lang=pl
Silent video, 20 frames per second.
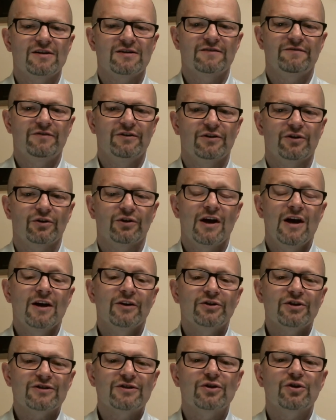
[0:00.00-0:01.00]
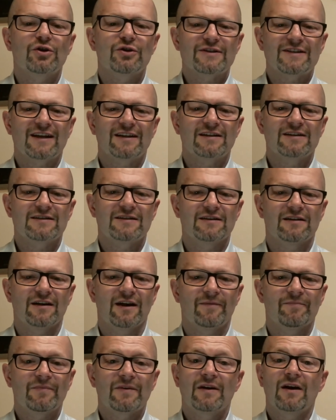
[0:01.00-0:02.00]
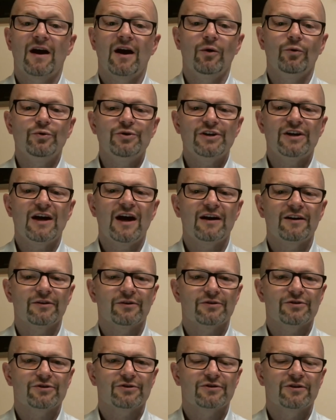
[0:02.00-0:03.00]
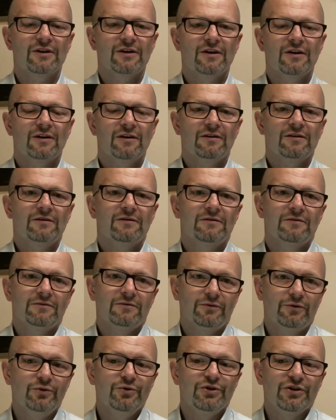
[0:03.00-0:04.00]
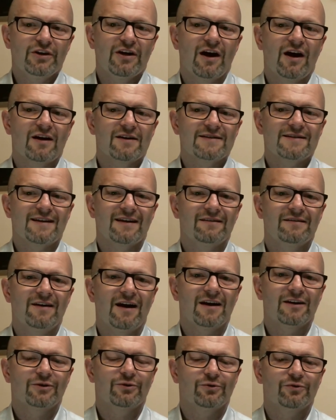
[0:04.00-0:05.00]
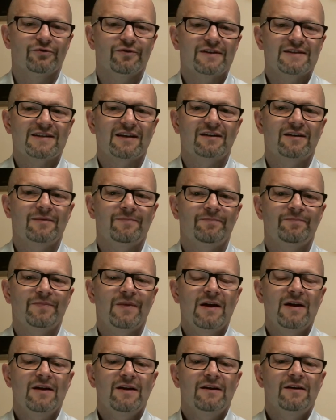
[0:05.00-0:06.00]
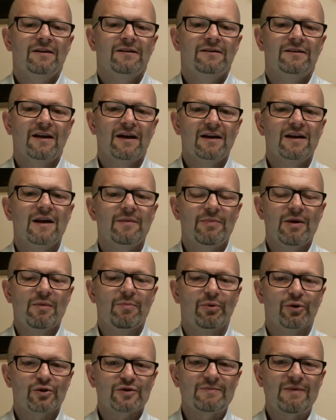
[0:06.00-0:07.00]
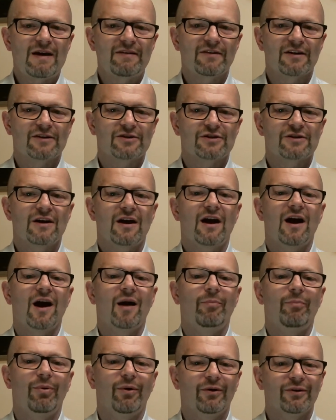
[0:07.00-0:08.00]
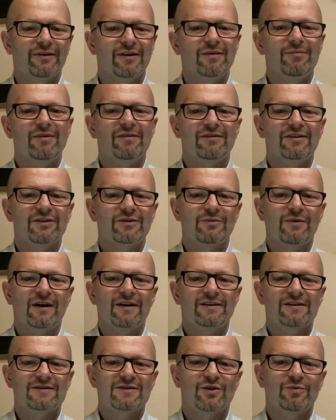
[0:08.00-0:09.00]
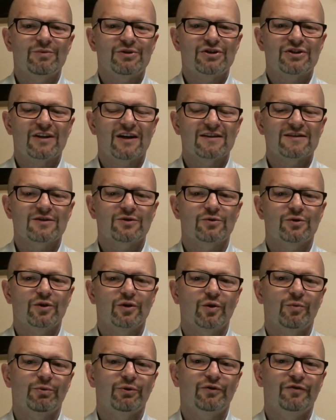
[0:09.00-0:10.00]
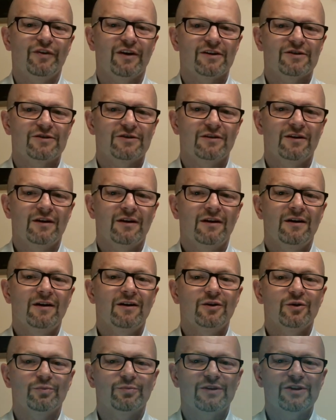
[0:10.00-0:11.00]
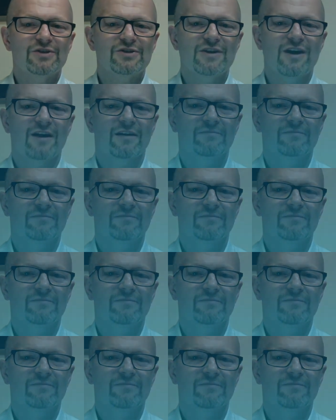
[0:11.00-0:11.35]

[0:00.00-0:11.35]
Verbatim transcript: wyrok, to jest tylko statystyka, a unikalność y, unika standardów. Zatem y, najlepiej porozmawiać, a potem ewentualnie zrobić test, który to potwierdzi lub też nie.